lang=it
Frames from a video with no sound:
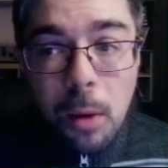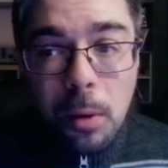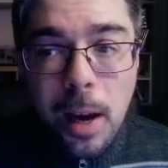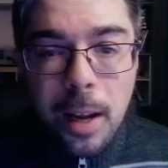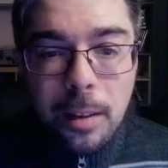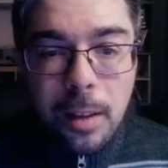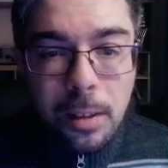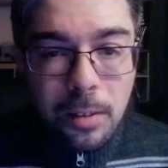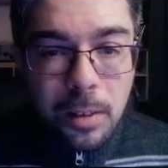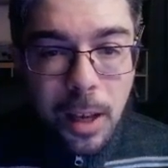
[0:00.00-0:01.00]
una
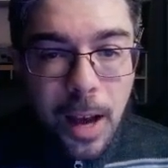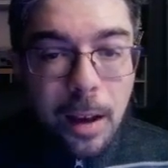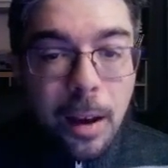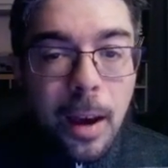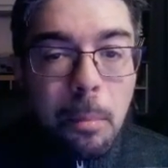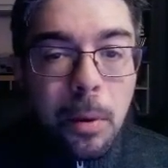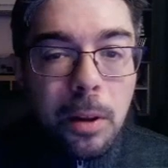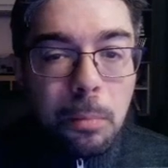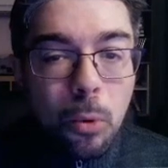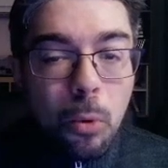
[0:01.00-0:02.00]
caratteristica che per
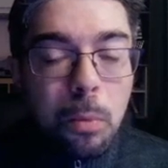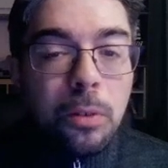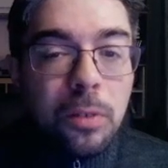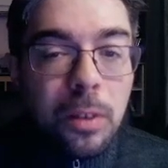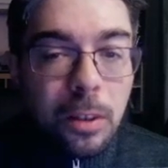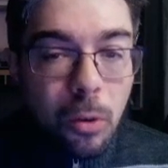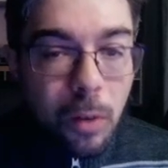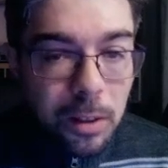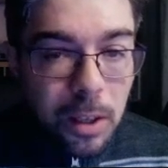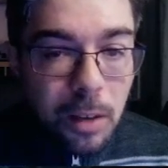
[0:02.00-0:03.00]
i più può essere
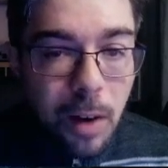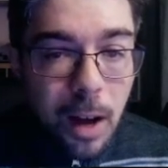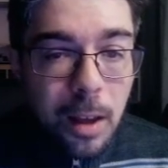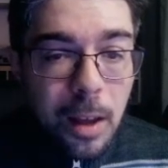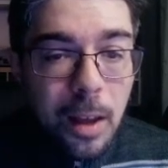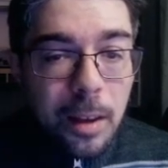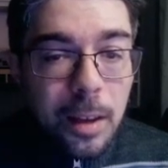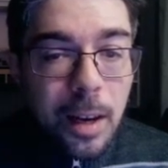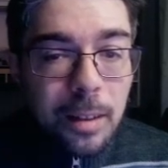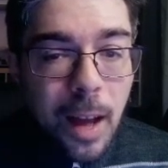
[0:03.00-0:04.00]
innovativa,
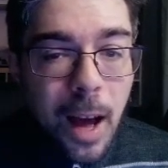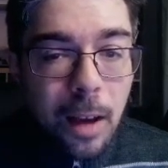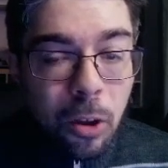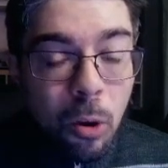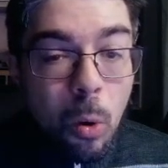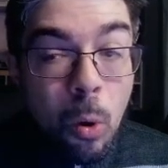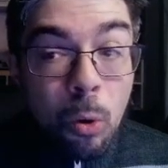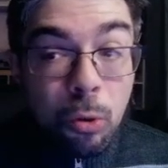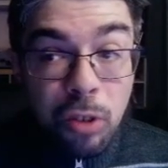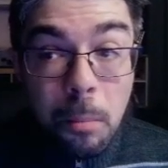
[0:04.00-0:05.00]
in realtà io
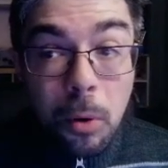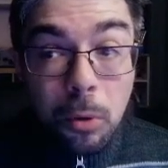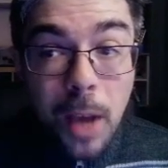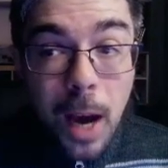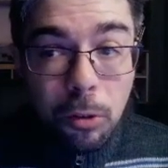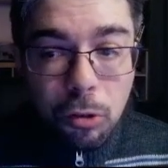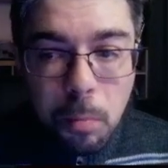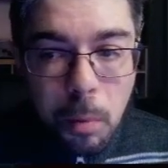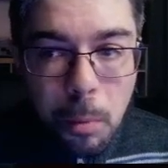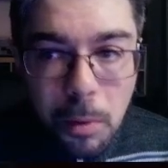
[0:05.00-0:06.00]
ho sempre odiato,
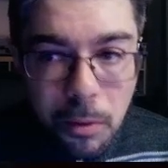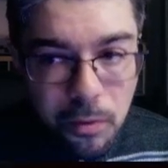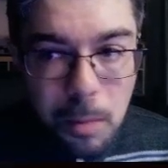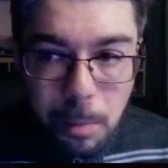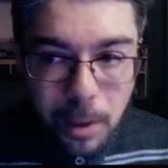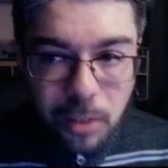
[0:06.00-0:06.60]
cioè proprio mi flippa il